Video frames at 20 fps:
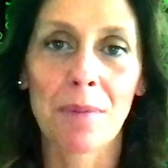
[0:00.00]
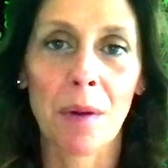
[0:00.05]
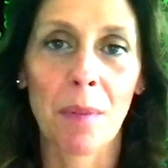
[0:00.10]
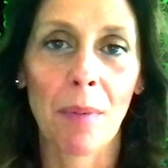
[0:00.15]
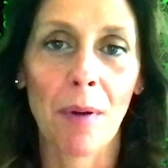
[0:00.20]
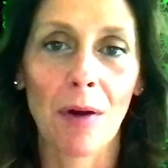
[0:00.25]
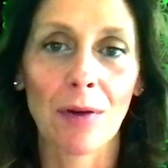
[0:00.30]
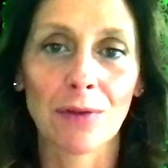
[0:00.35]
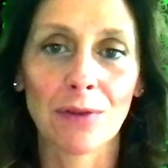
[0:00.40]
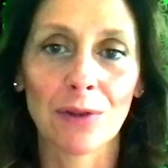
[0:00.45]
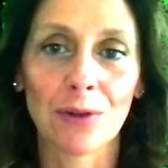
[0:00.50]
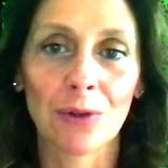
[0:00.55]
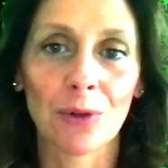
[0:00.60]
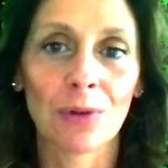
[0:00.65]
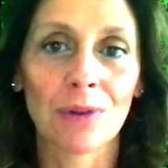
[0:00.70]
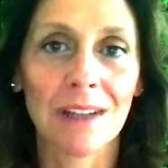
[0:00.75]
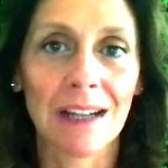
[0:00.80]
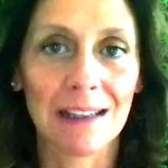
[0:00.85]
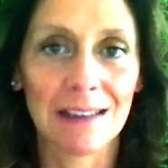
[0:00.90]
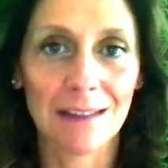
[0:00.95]

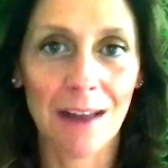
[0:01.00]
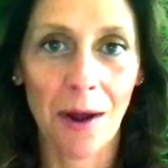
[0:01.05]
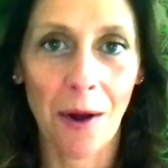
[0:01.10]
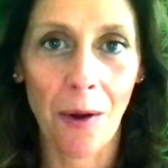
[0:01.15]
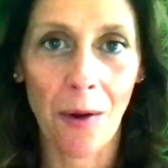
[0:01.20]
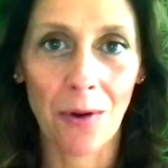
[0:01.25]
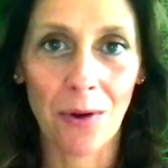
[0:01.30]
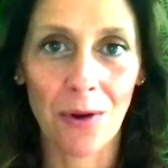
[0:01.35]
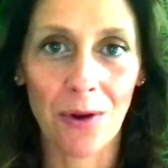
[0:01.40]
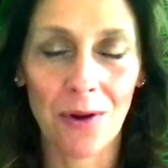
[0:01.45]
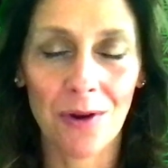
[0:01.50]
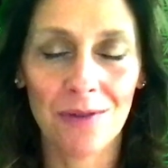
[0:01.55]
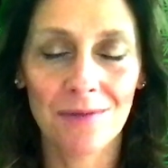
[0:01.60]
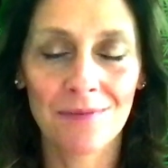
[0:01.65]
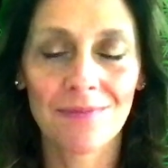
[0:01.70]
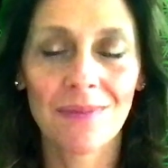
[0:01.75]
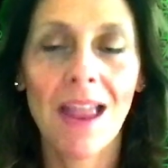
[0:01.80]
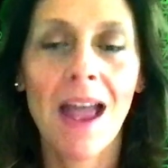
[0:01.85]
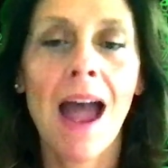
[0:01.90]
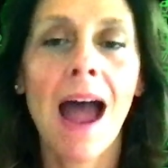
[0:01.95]
proposito del
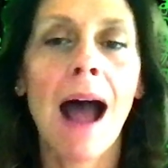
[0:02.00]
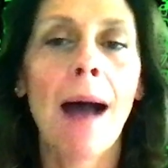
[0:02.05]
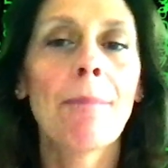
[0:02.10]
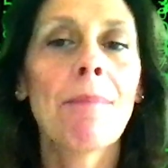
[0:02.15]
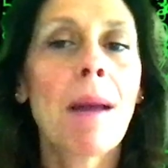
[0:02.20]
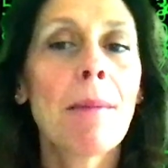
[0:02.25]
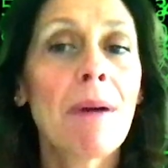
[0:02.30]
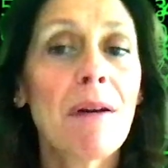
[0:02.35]
tarocco, abbiamo